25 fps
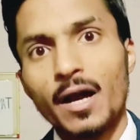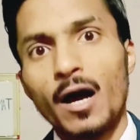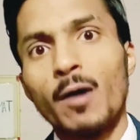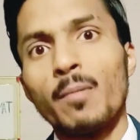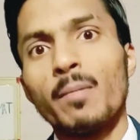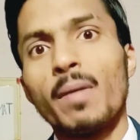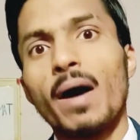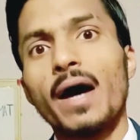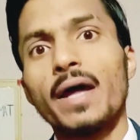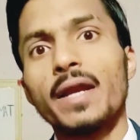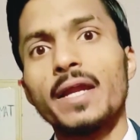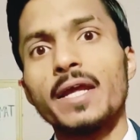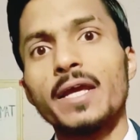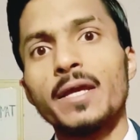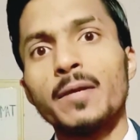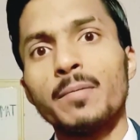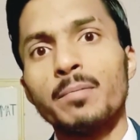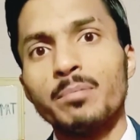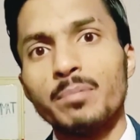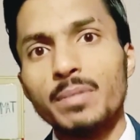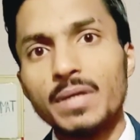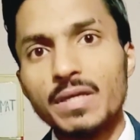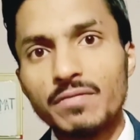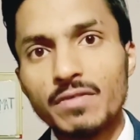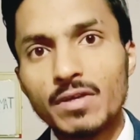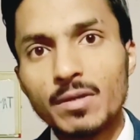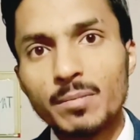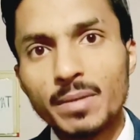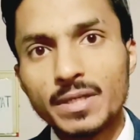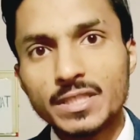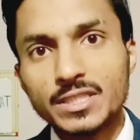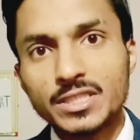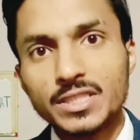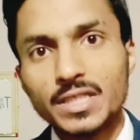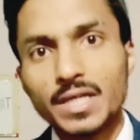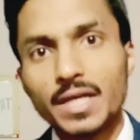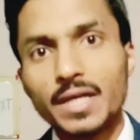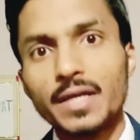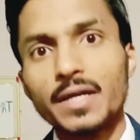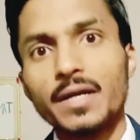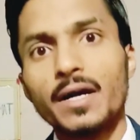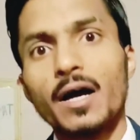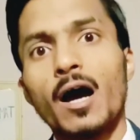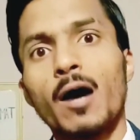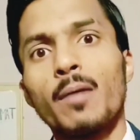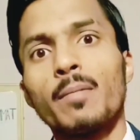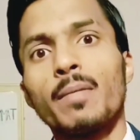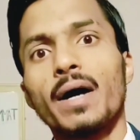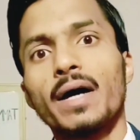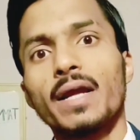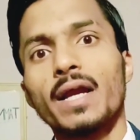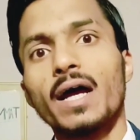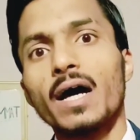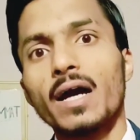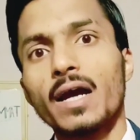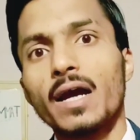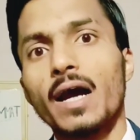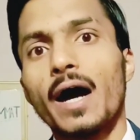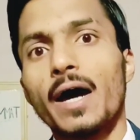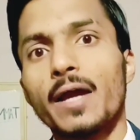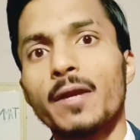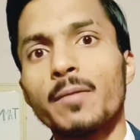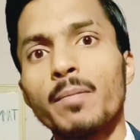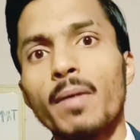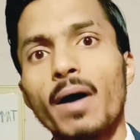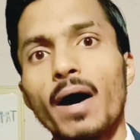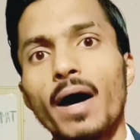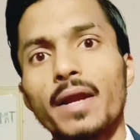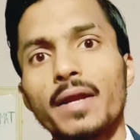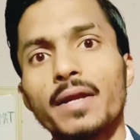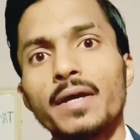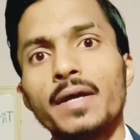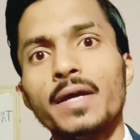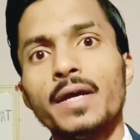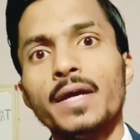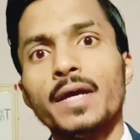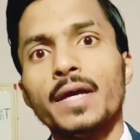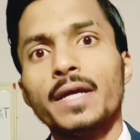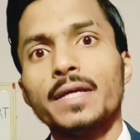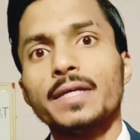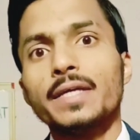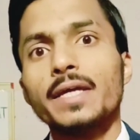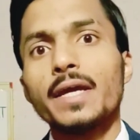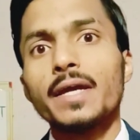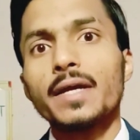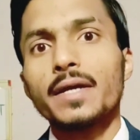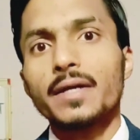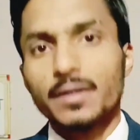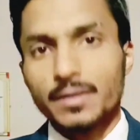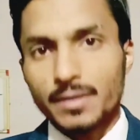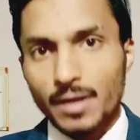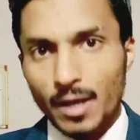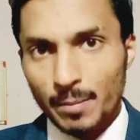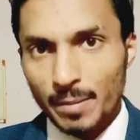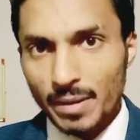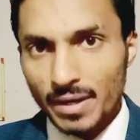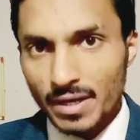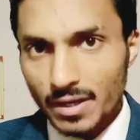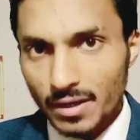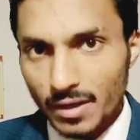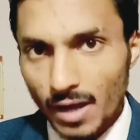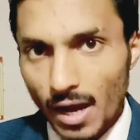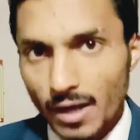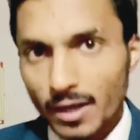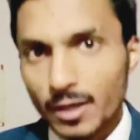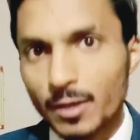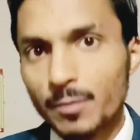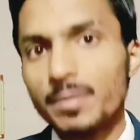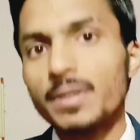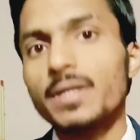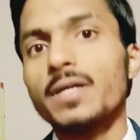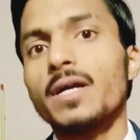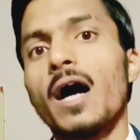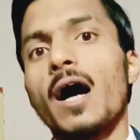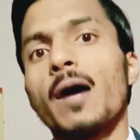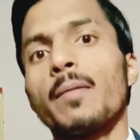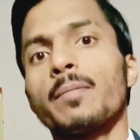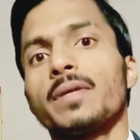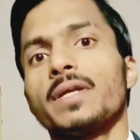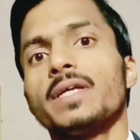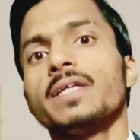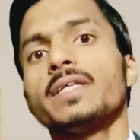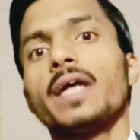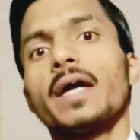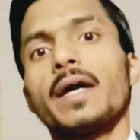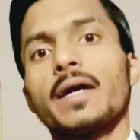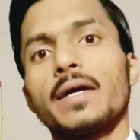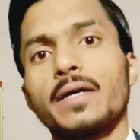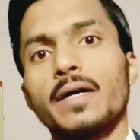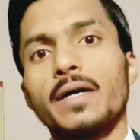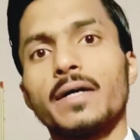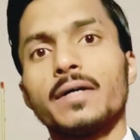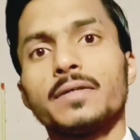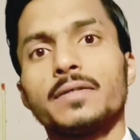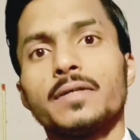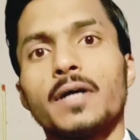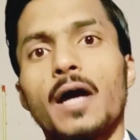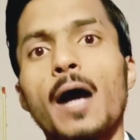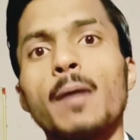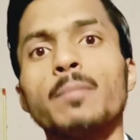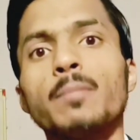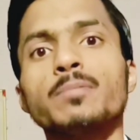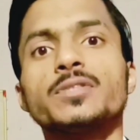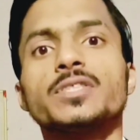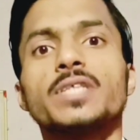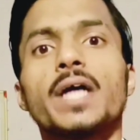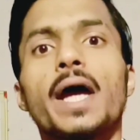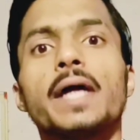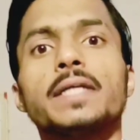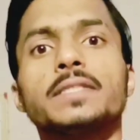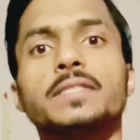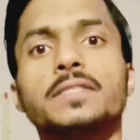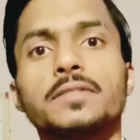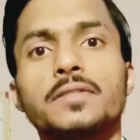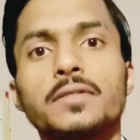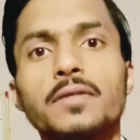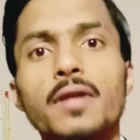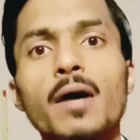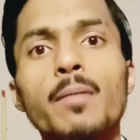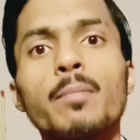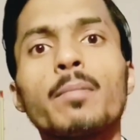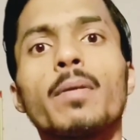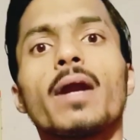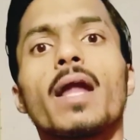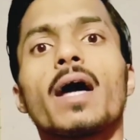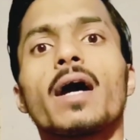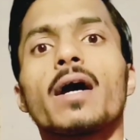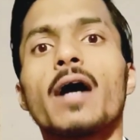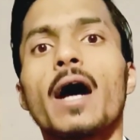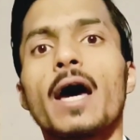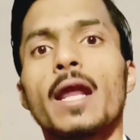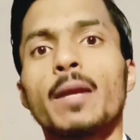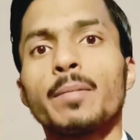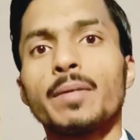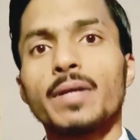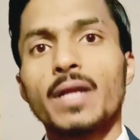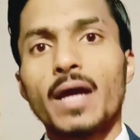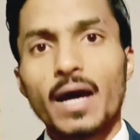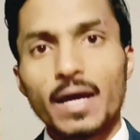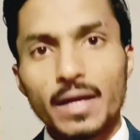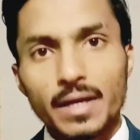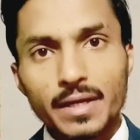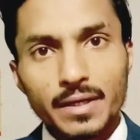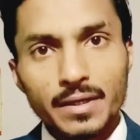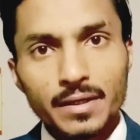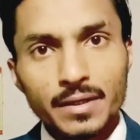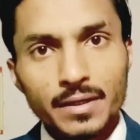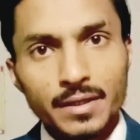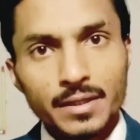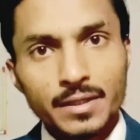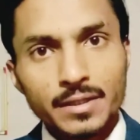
हमारे बीवी बच्चे हमारा घर बार ये हमें कख भी काम नहीं आएगा हम चाहे जितना बड़ा घर बना लें